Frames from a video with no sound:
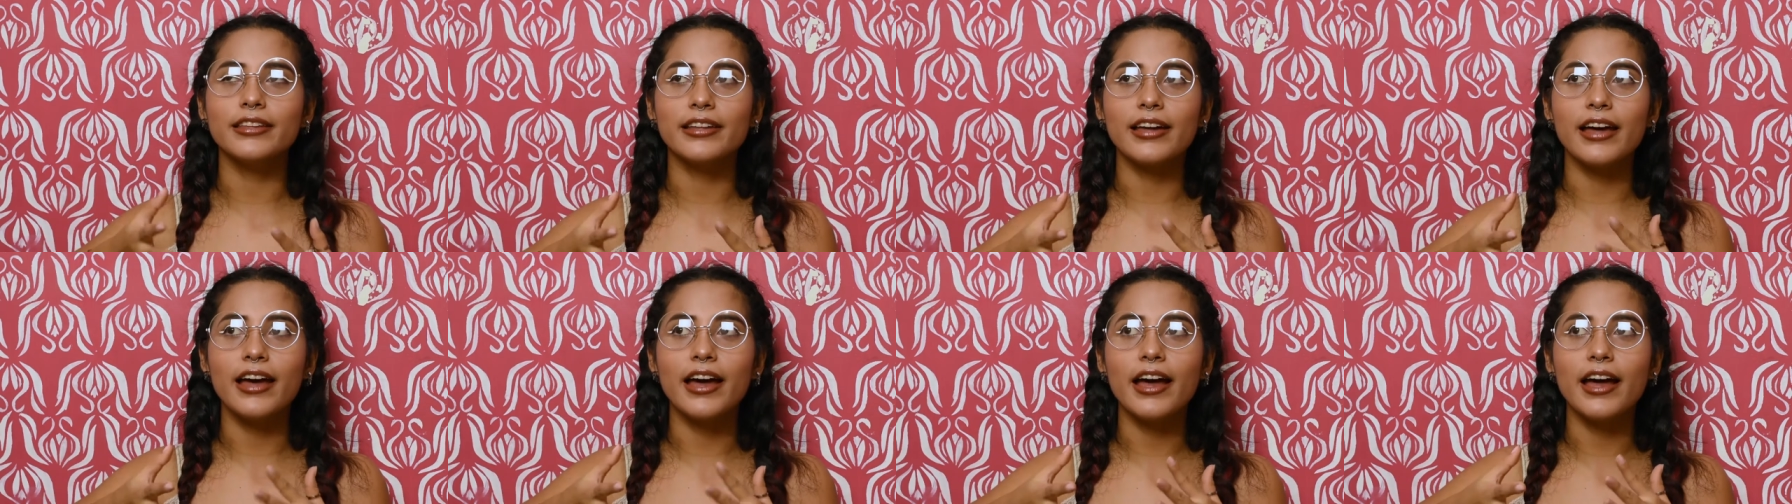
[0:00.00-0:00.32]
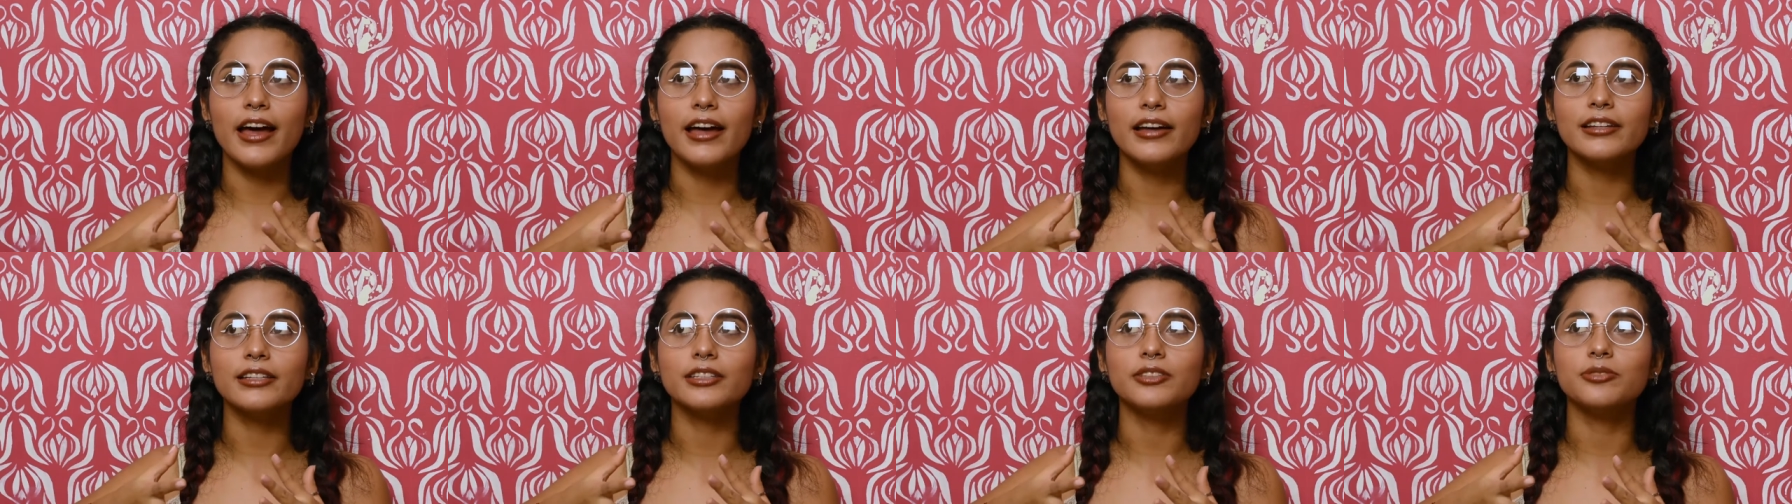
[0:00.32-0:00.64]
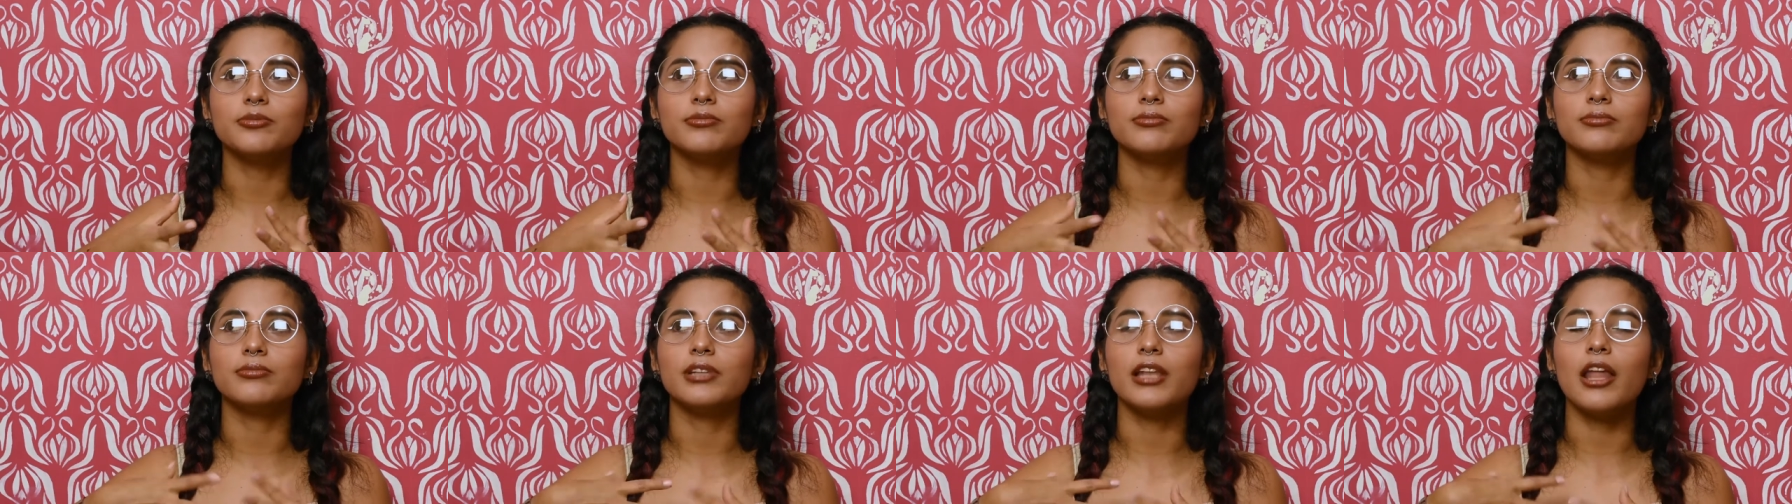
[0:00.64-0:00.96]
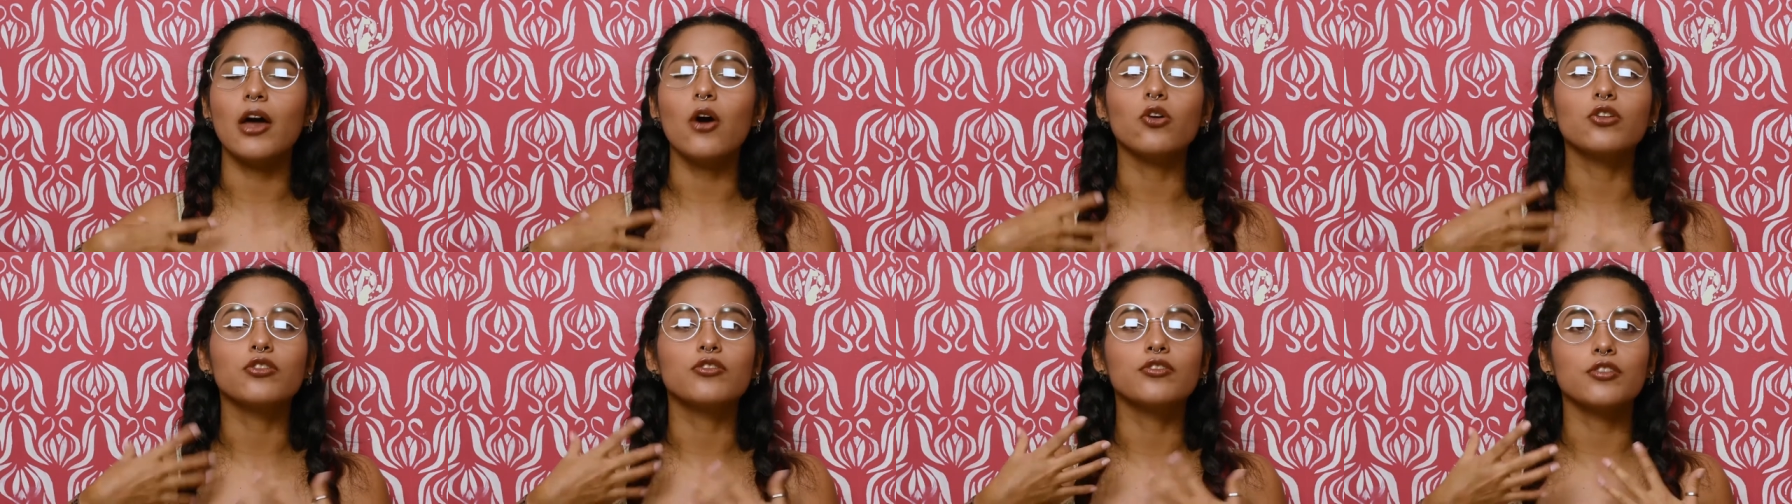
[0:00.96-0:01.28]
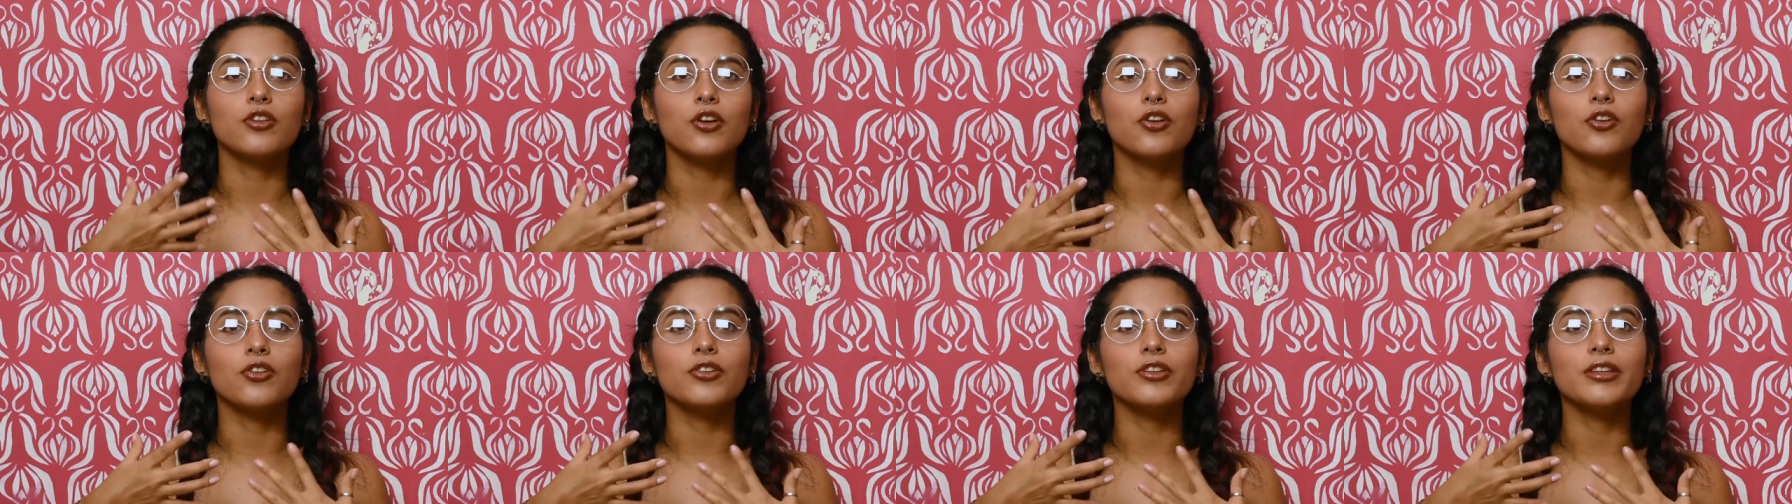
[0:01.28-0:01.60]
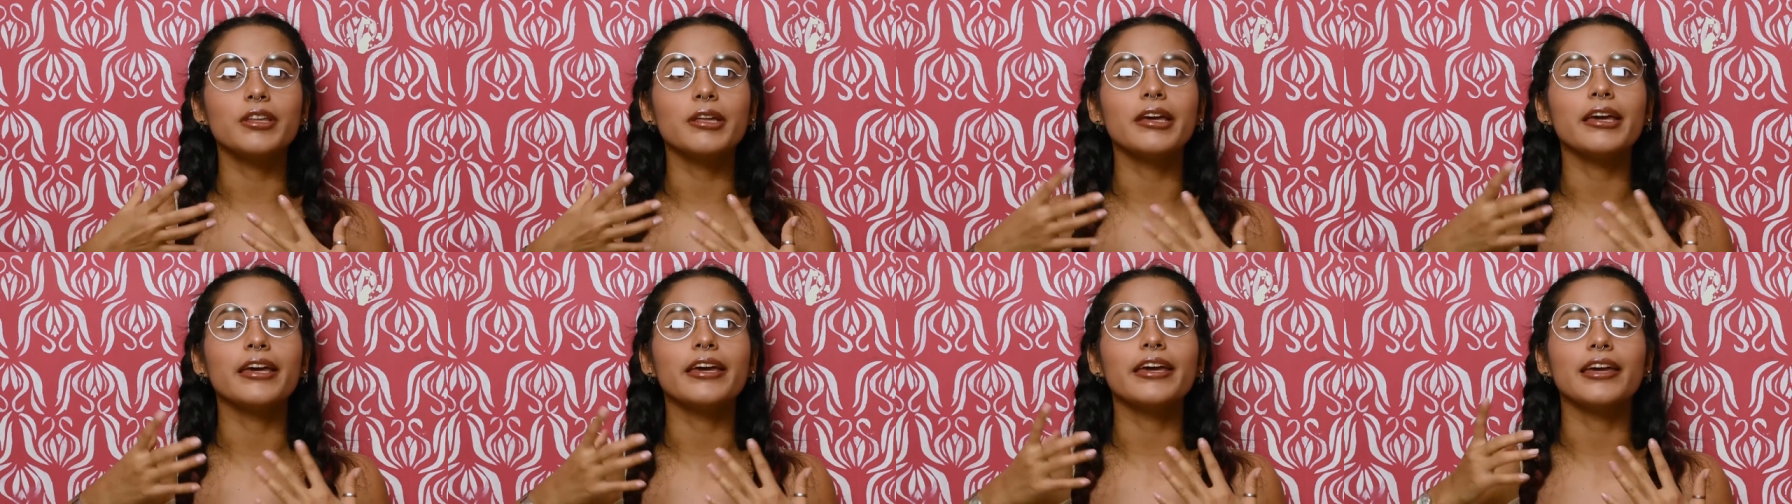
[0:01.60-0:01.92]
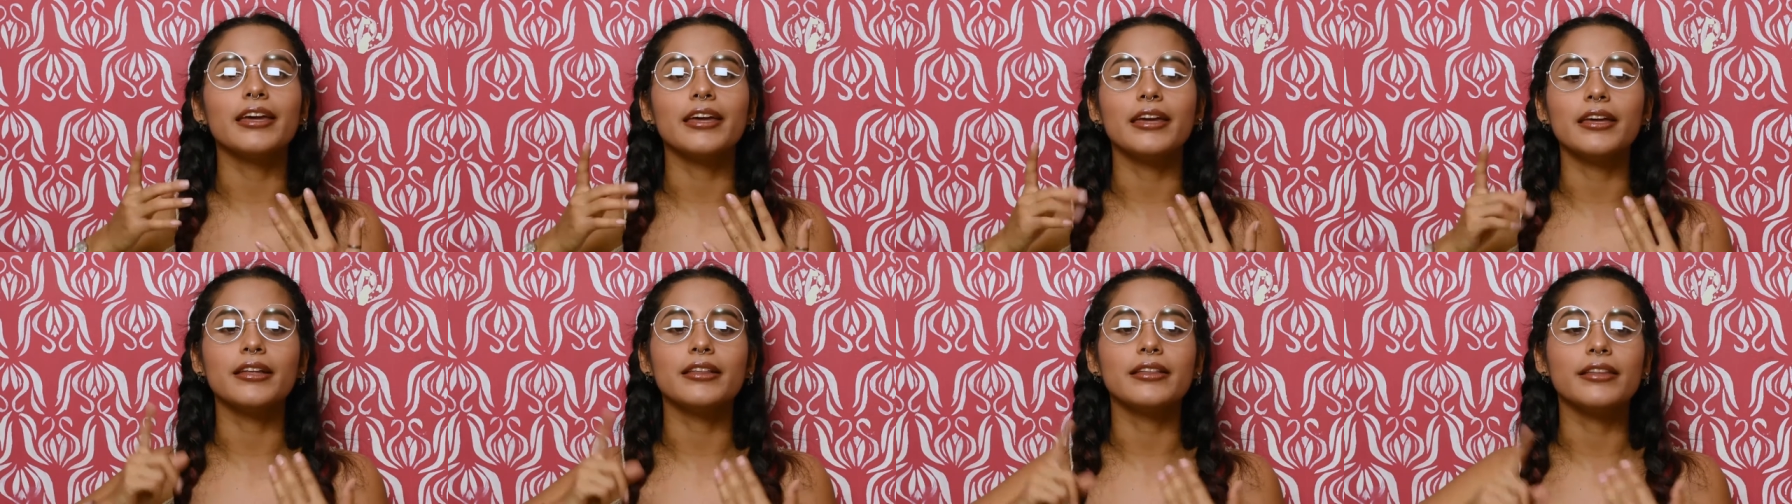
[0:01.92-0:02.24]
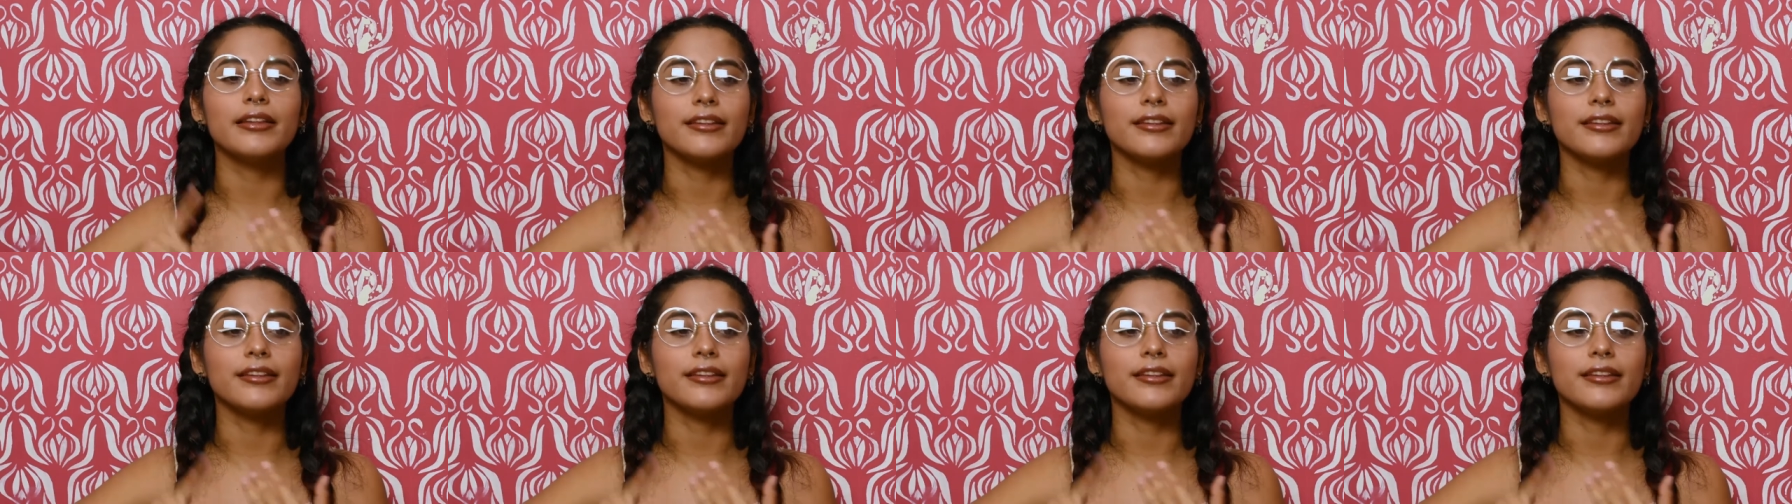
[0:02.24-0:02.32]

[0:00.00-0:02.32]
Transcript: dan la opción de